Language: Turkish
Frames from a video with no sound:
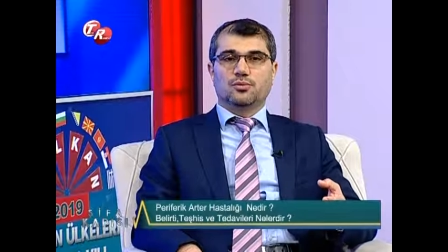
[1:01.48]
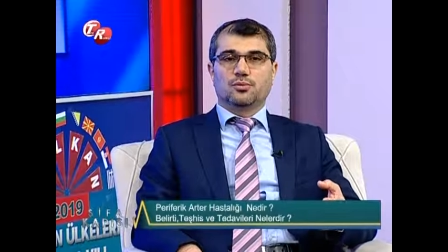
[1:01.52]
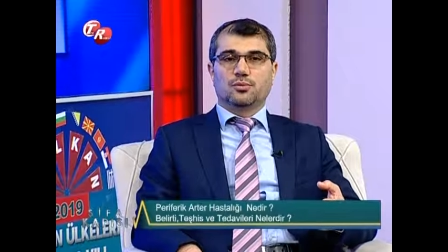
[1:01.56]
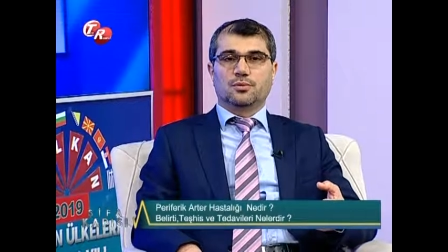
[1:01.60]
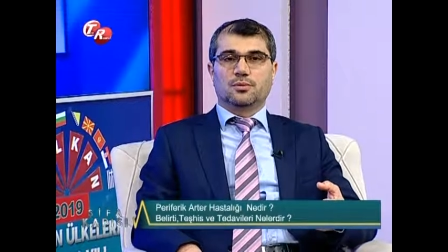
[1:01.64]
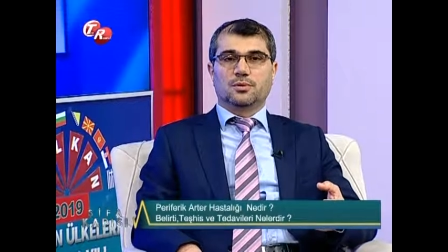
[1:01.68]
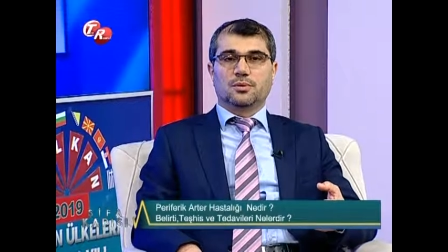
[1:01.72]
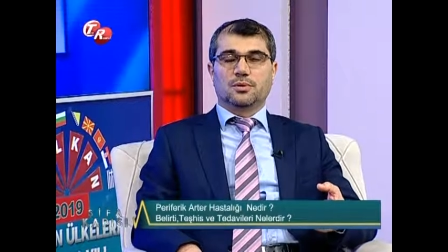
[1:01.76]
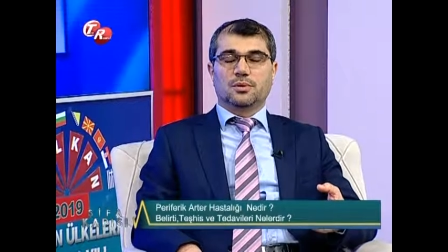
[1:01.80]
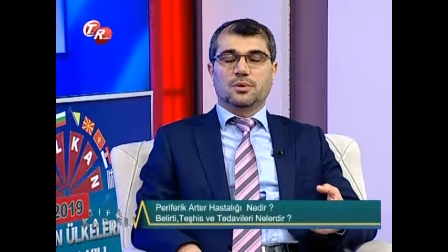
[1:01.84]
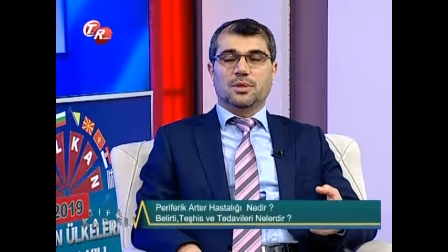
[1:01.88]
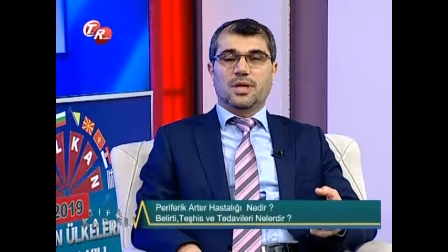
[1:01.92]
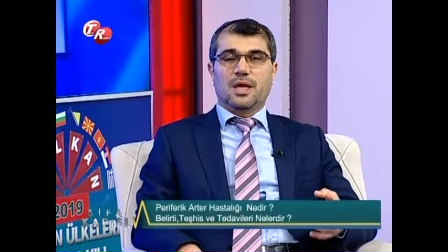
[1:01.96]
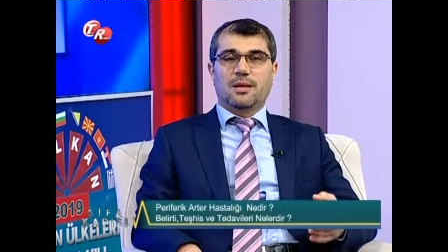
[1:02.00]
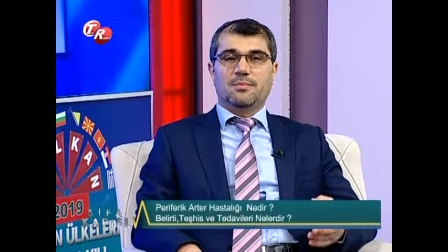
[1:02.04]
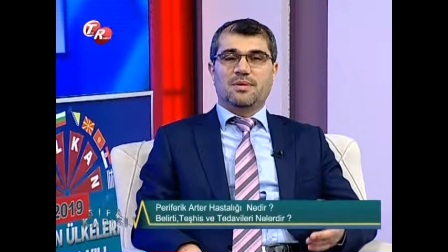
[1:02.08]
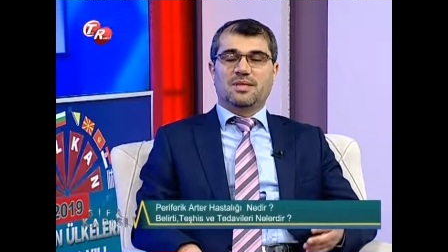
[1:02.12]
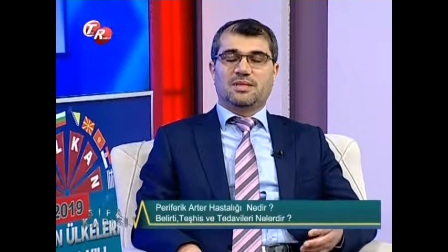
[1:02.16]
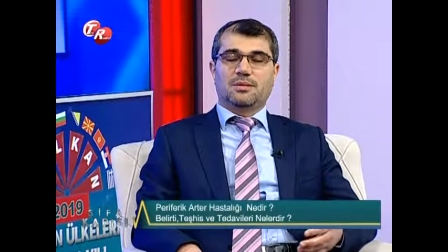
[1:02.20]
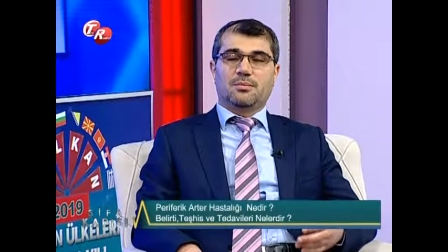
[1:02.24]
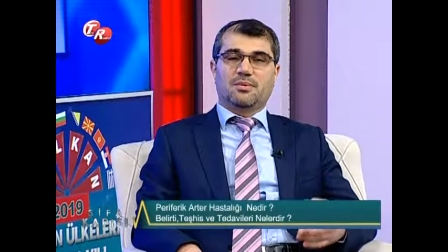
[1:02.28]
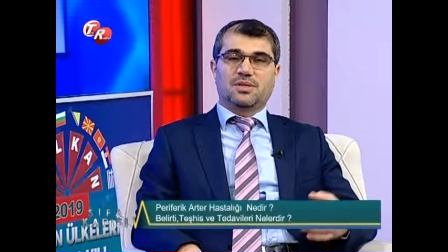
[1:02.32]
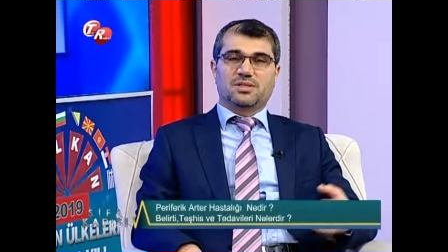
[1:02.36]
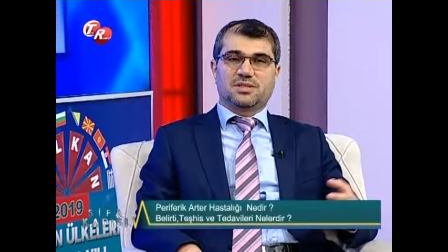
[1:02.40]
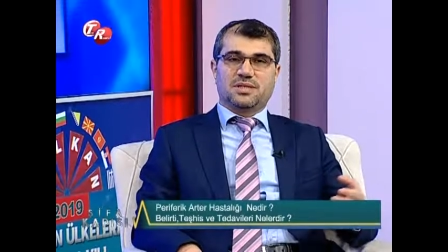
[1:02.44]
e,
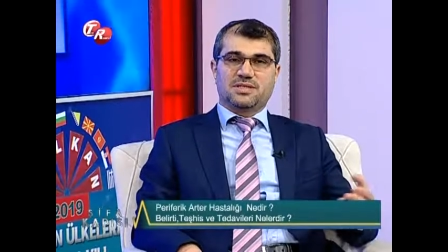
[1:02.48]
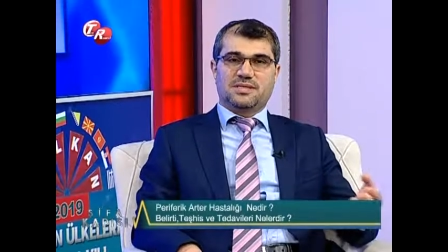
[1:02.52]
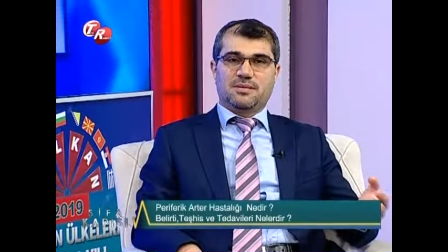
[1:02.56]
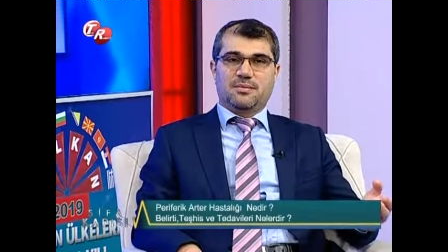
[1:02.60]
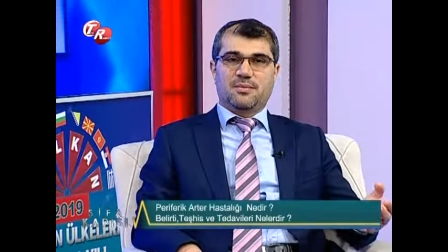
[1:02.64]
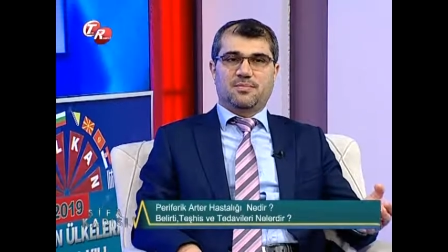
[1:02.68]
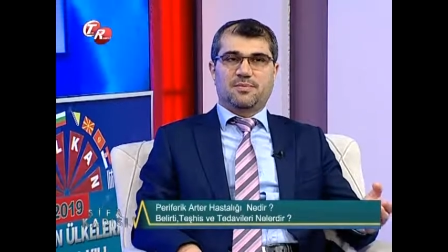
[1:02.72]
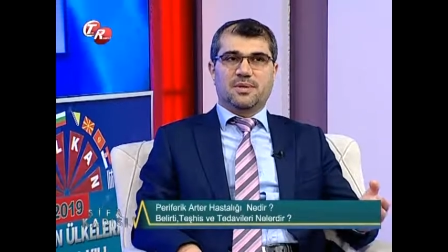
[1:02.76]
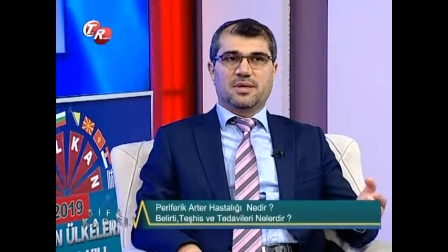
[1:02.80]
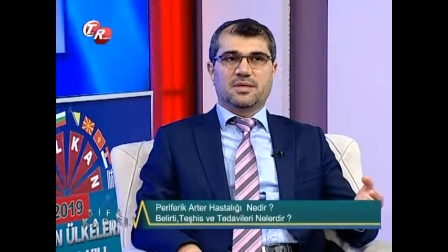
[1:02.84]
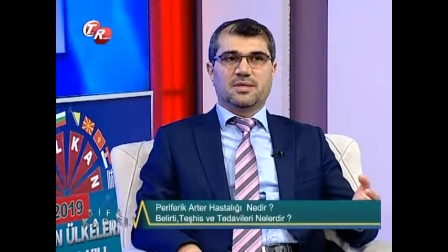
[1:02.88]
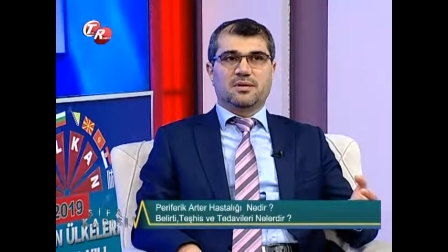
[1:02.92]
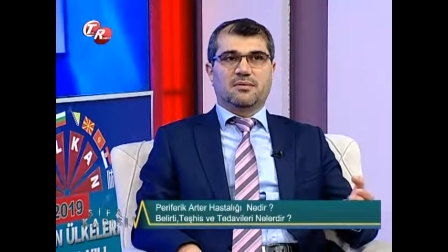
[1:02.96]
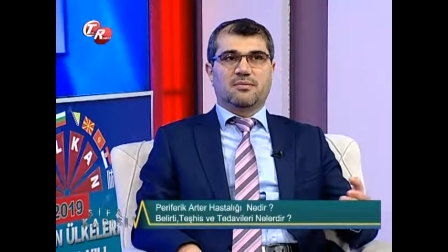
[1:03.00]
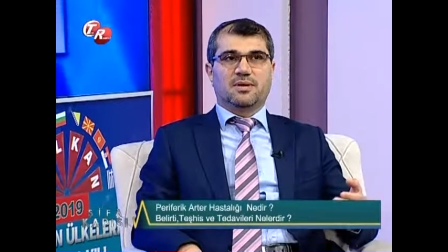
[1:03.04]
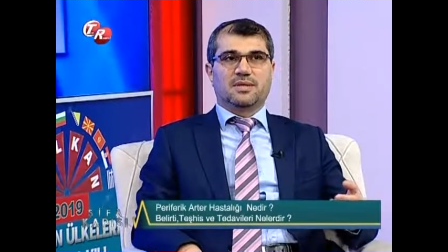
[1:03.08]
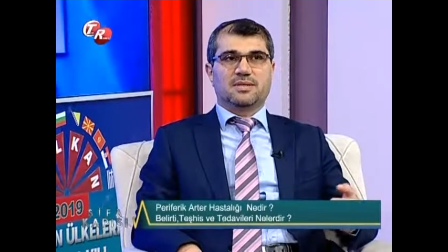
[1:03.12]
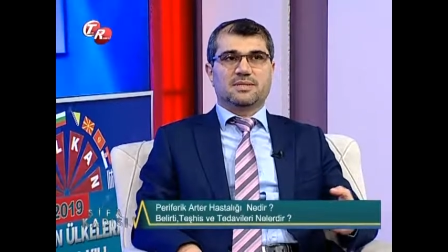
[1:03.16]
elbette başka sebepleri de var.